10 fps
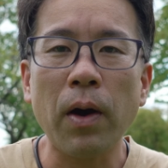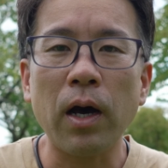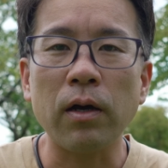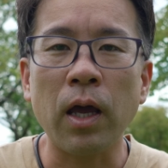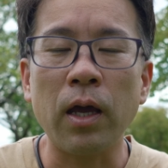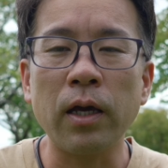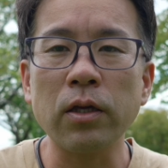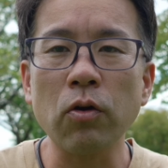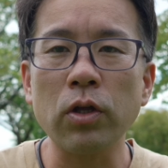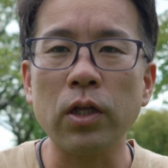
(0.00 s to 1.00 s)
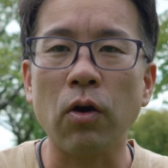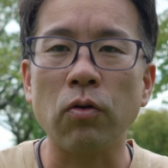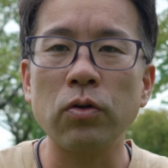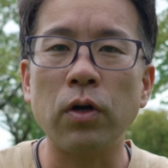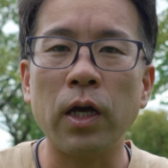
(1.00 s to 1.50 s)
は、え遠距離に
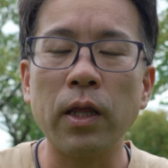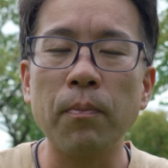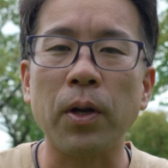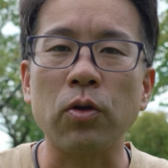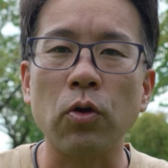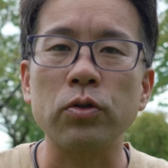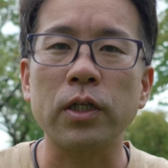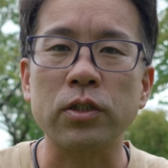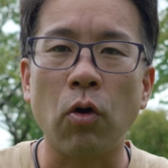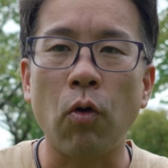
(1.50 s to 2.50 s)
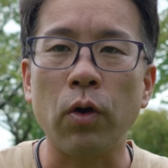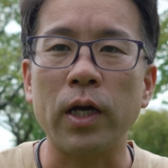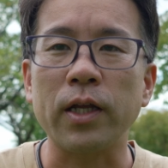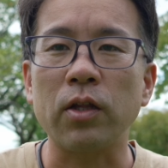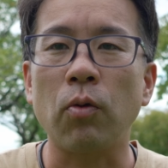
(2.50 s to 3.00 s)
よる電波の強度テストを
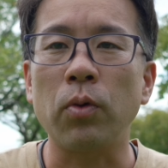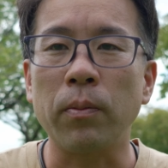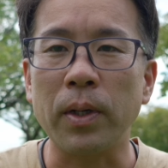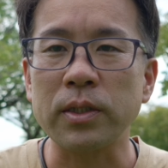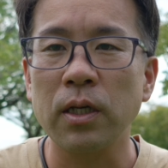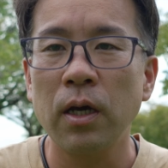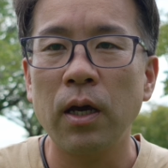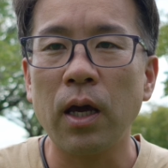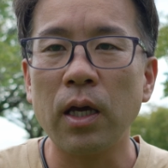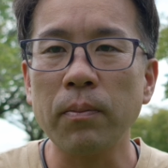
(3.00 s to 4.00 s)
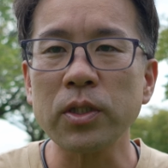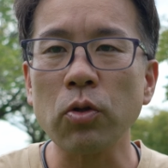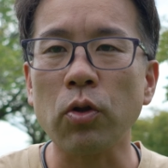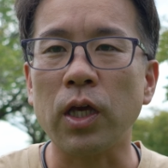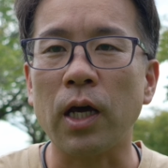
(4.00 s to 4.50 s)
行いたいと思います。え今
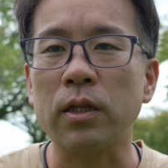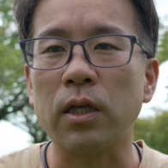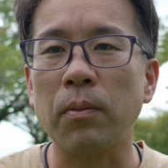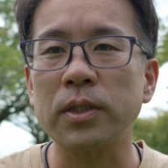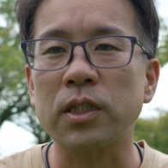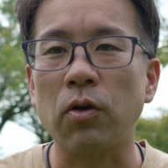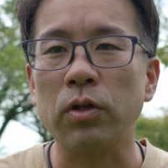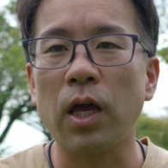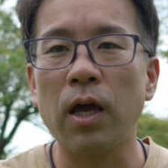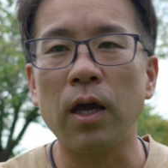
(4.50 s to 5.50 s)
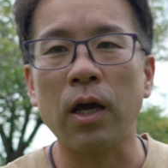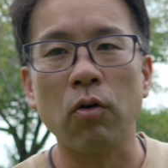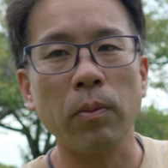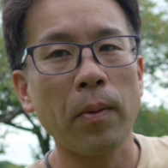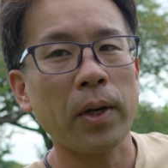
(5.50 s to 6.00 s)
外にやってきましたので、
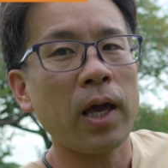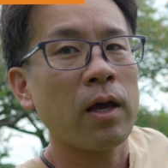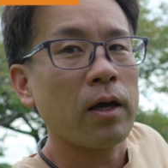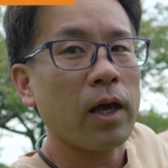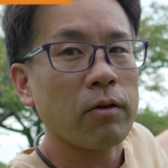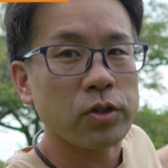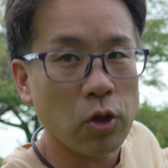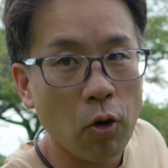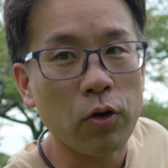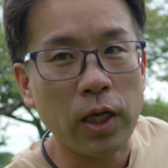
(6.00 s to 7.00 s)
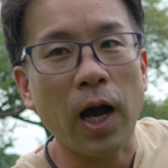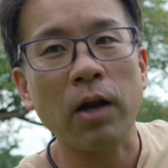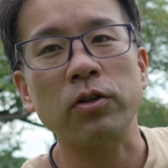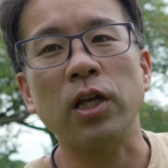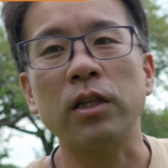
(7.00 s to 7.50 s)
えこのままね、え後ろの方に
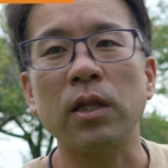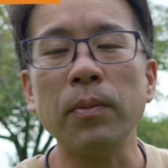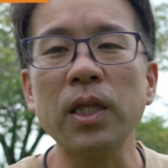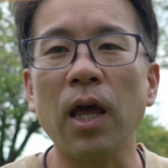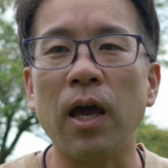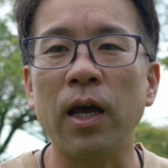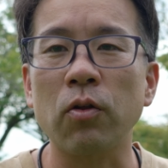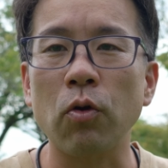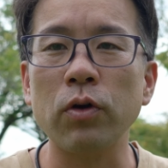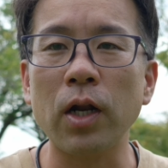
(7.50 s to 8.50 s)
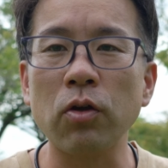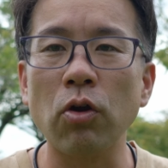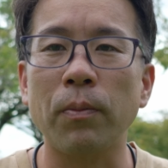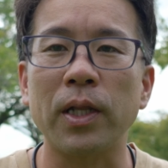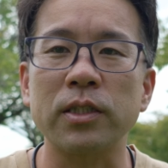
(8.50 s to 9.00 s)
歩いていってみて、えどのぐらいの
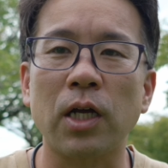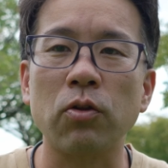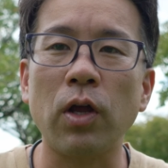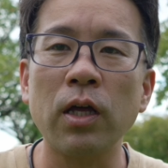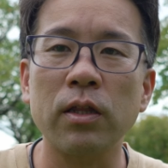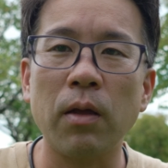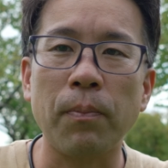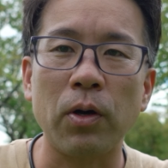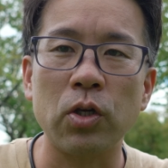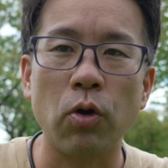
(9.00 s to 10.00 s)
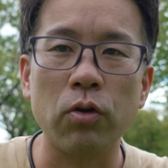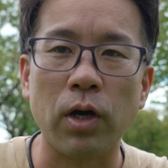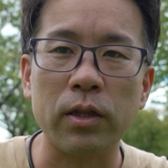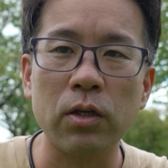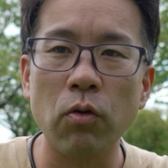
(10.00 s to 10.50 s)
距離までちゃんとね、電波を拾え
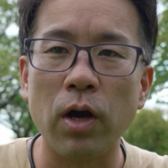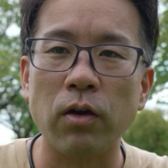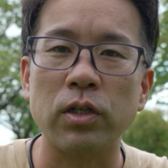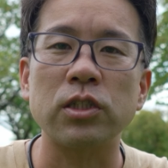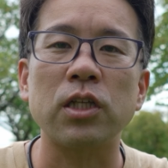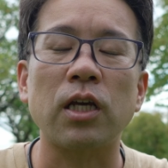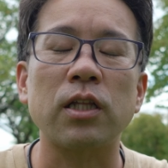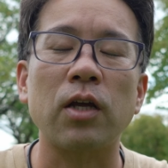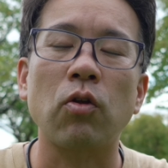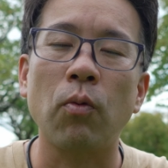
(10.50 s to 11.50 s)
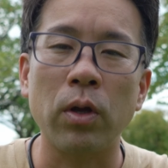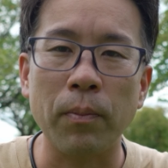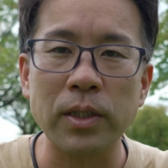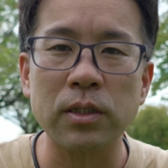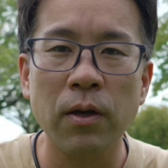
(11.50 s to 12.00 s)
るかっていうのを確認していきたいと
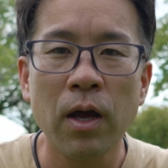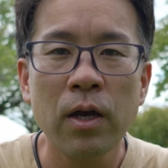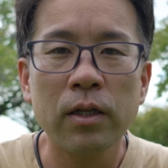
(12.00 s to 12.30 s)
思います。